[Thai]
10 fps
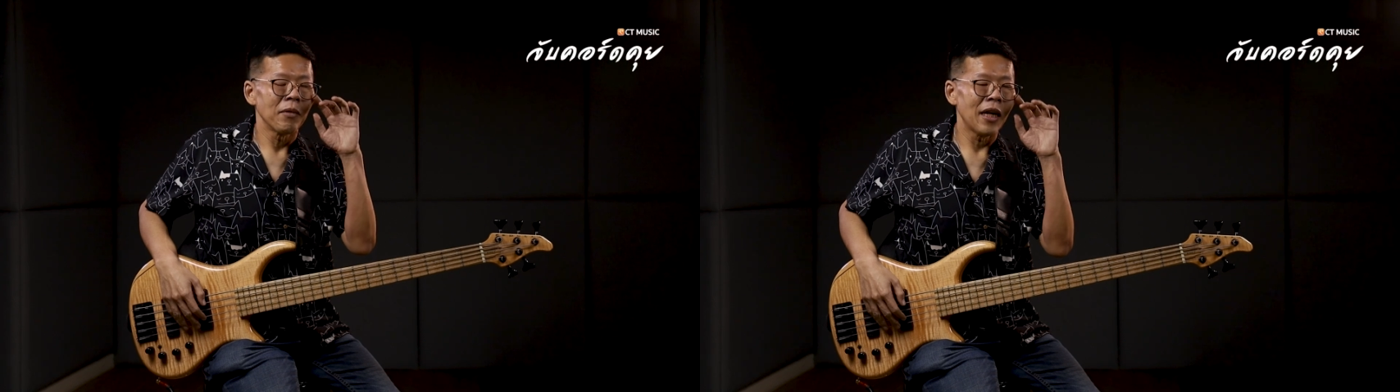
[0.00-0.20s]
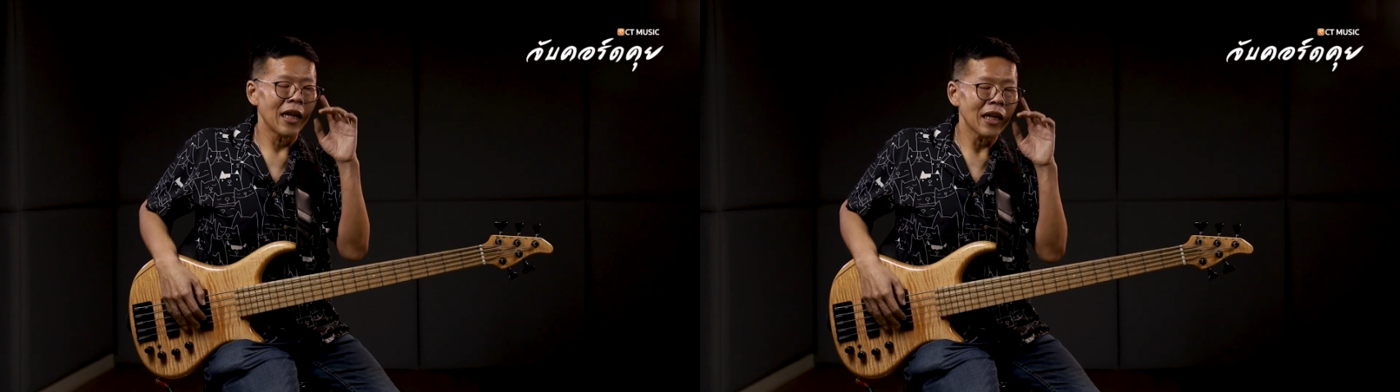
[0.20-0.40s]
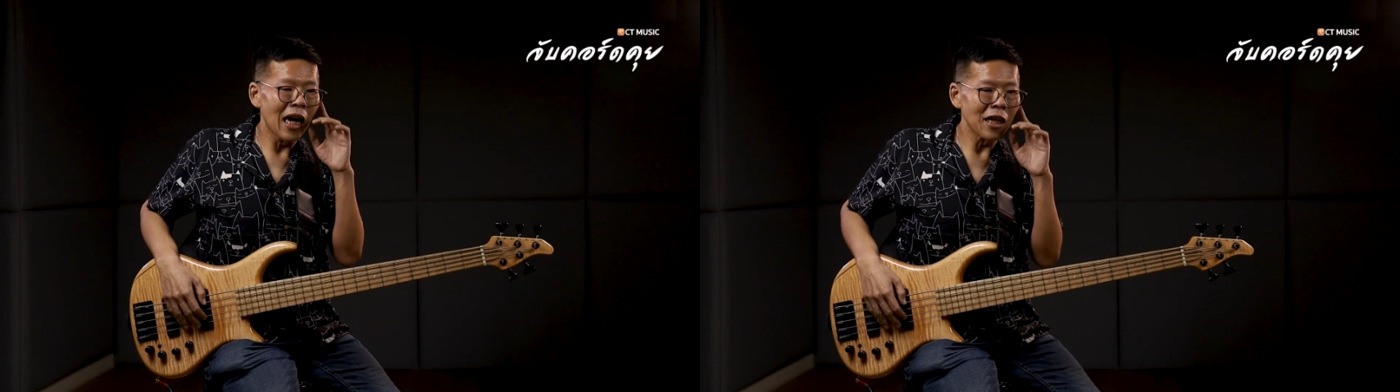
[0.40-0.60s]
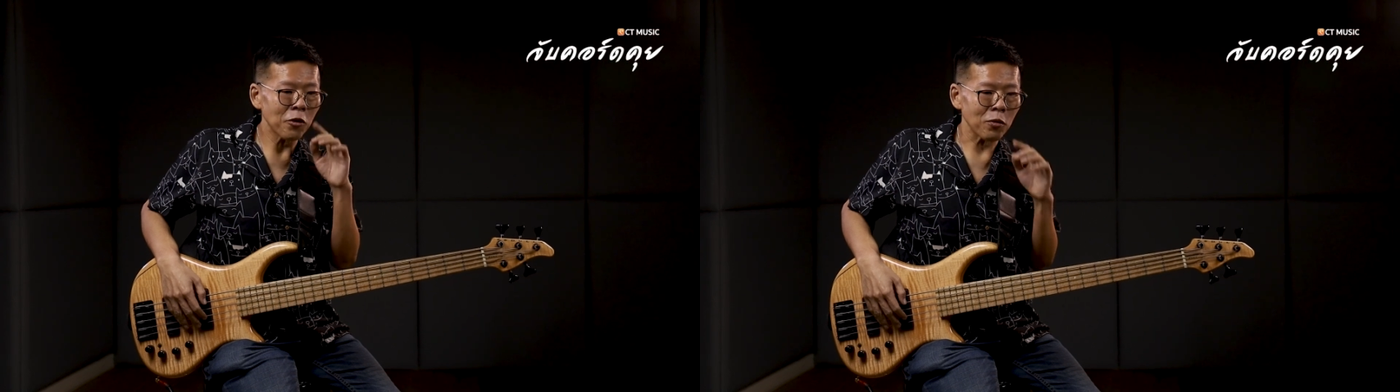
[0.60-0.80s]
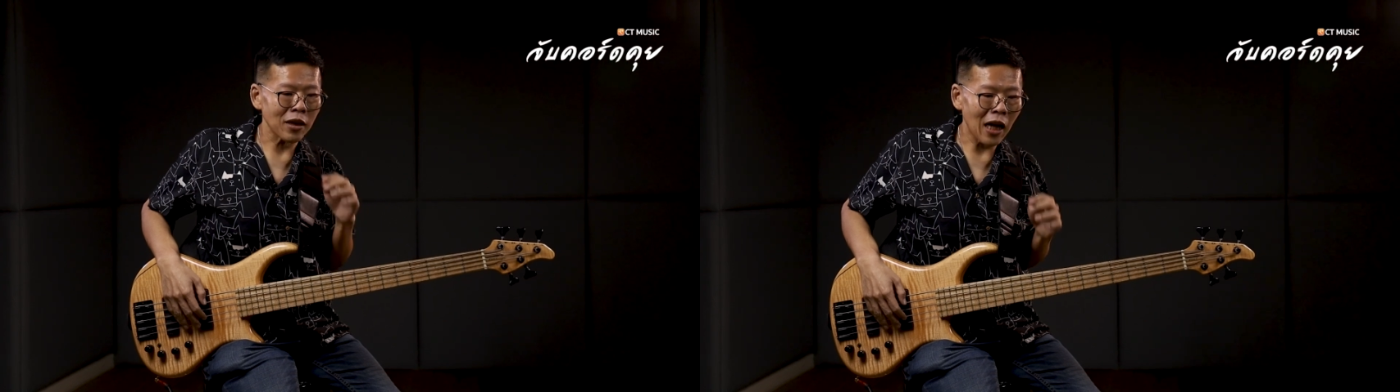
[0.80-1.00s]
เพลงล่า
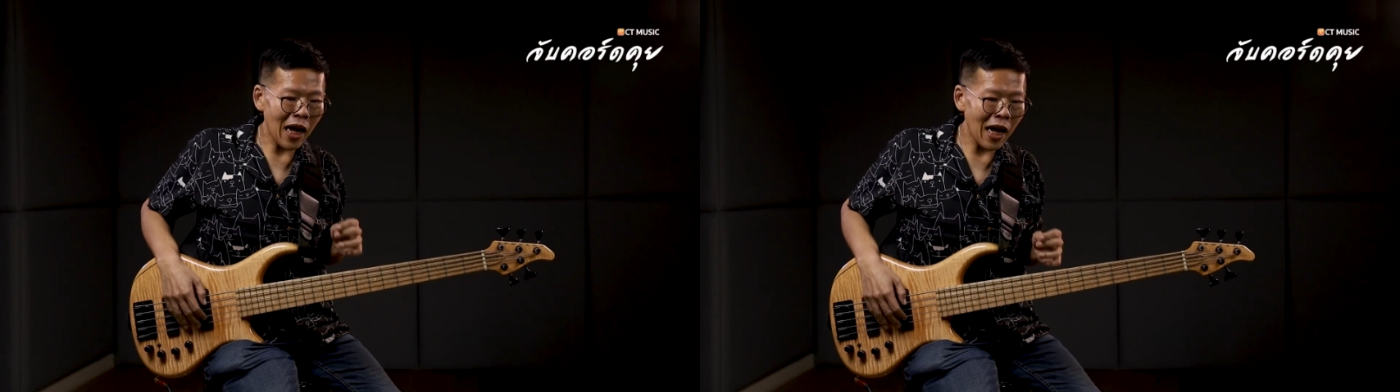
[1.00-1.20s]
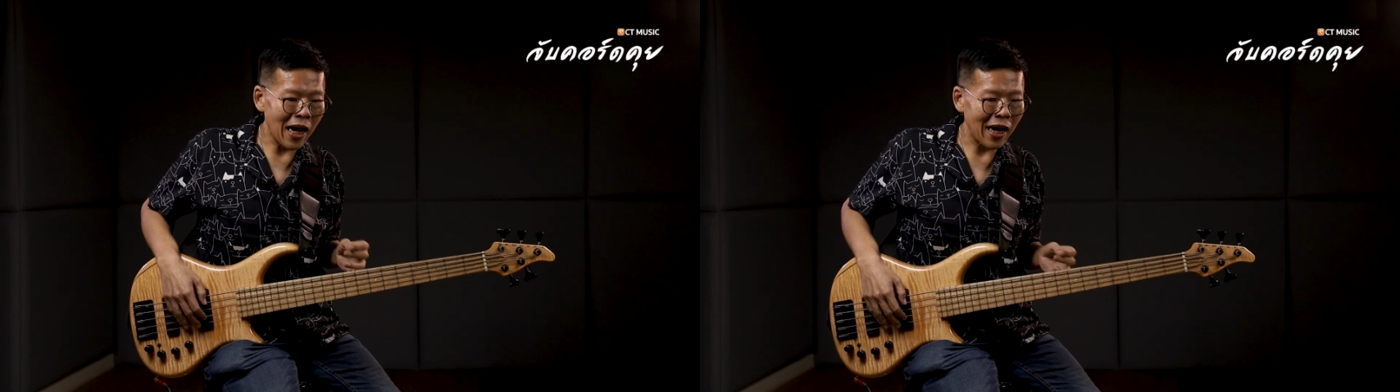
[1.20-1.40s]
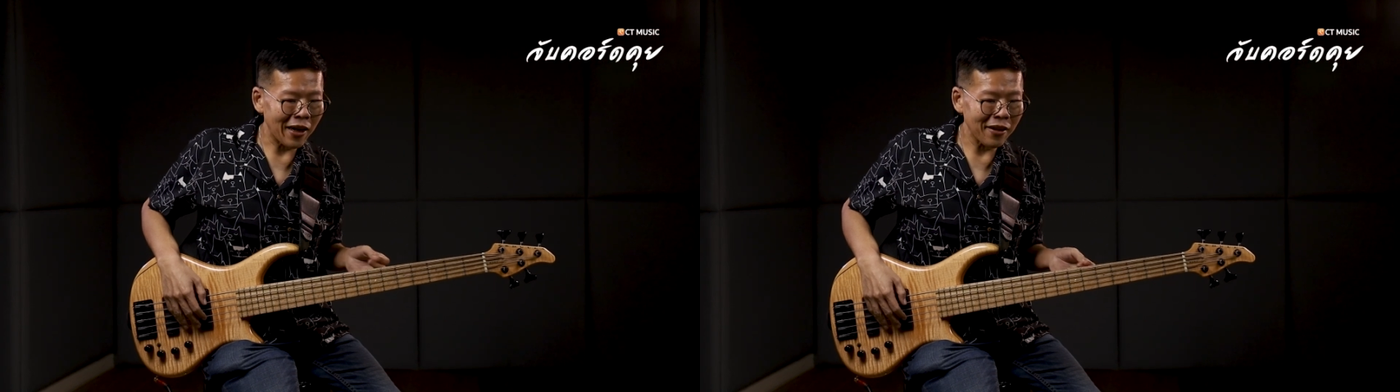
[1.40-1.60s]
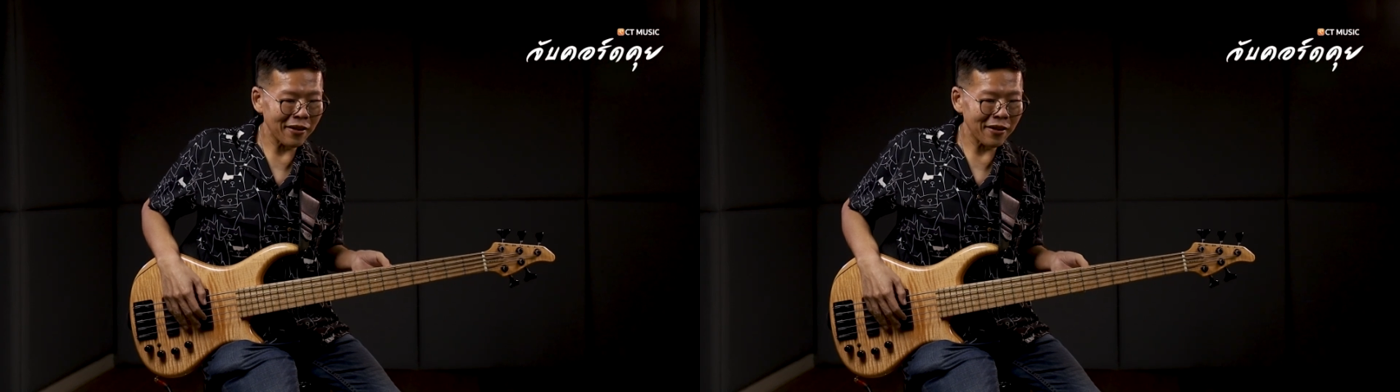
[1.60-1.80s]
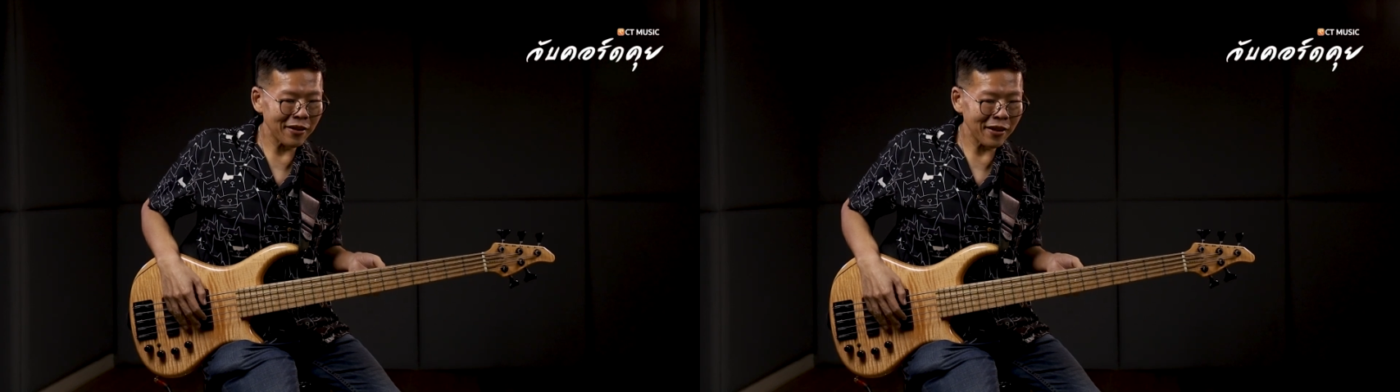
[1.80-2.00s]
สุด ถ้า
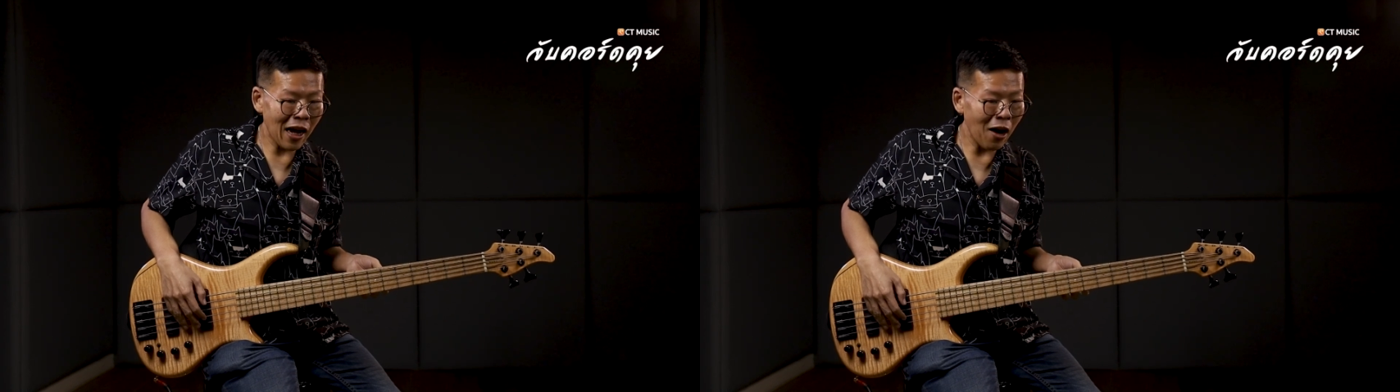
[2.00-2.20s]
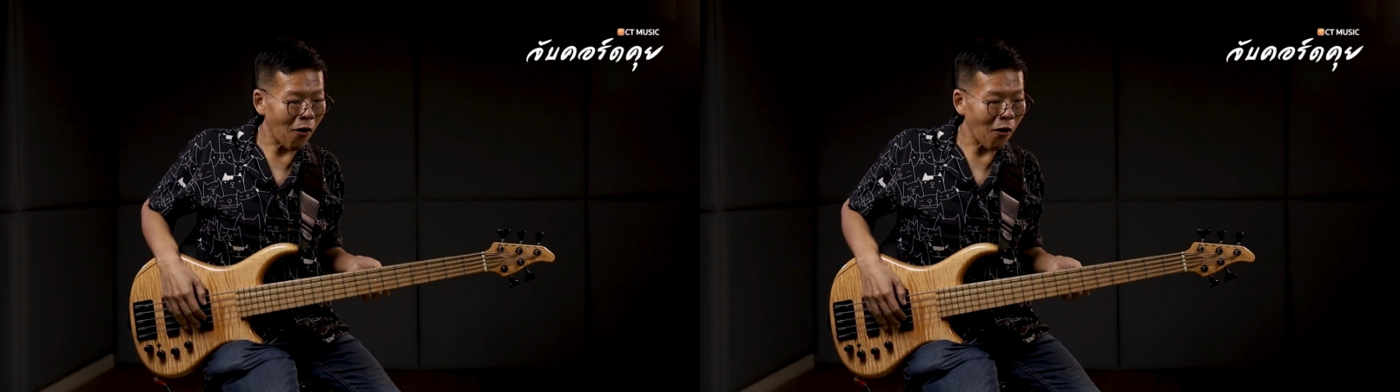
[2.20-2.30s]
ถ้า